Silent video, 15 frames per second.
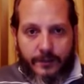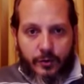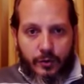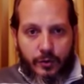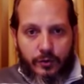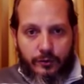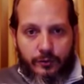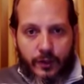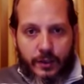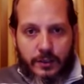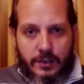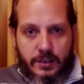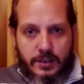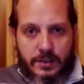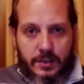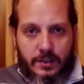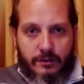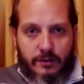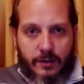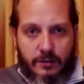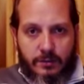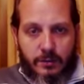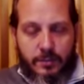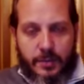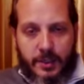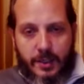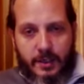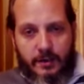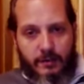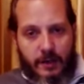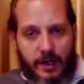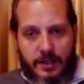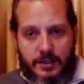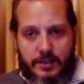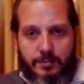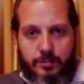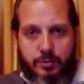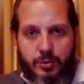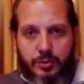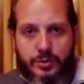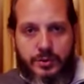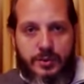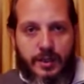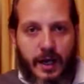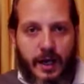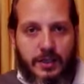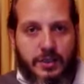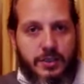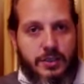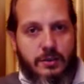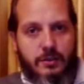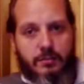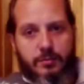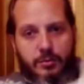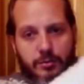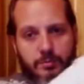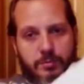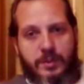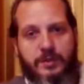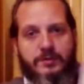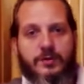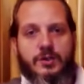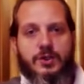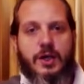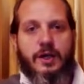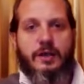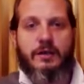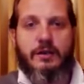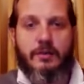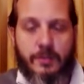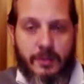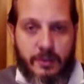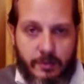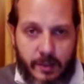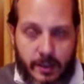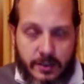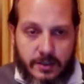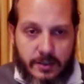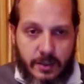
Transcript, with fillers: то фактически вы ему перекрываете путь дальше, путь продвижения, понимаете?